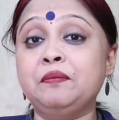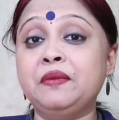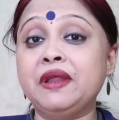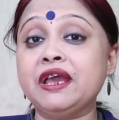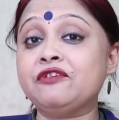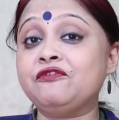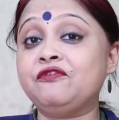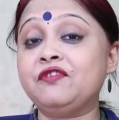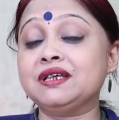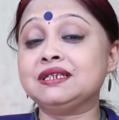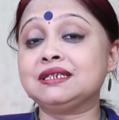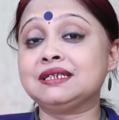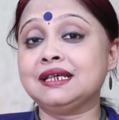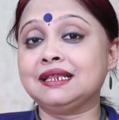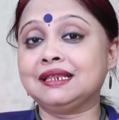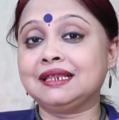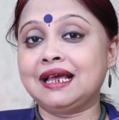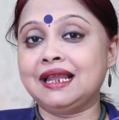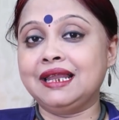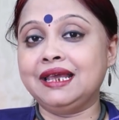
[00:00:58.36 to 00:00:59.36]

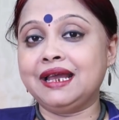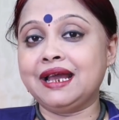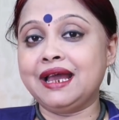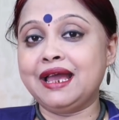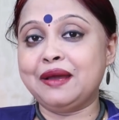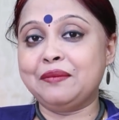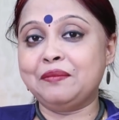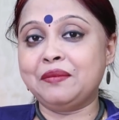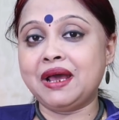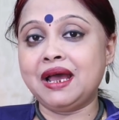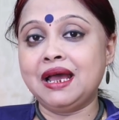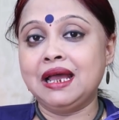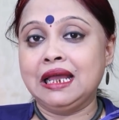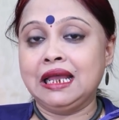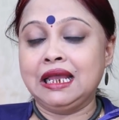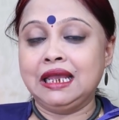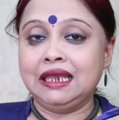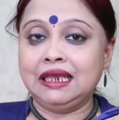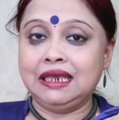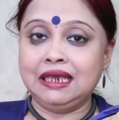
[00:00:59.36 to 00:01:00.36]
ব্রেকফাস্টের তালিকায় আমরা
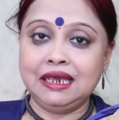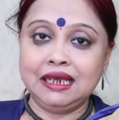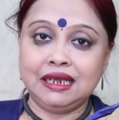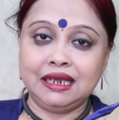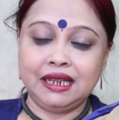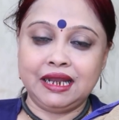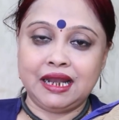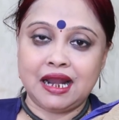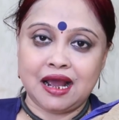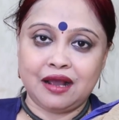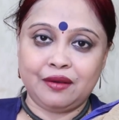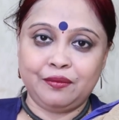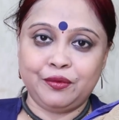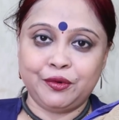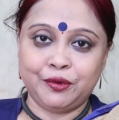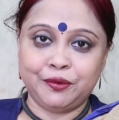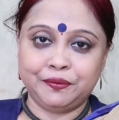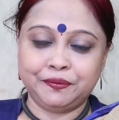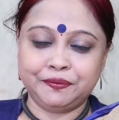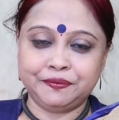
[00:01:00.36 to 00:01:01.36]
কি কি
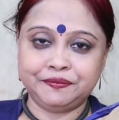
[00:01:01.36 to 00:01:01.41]
রাখবো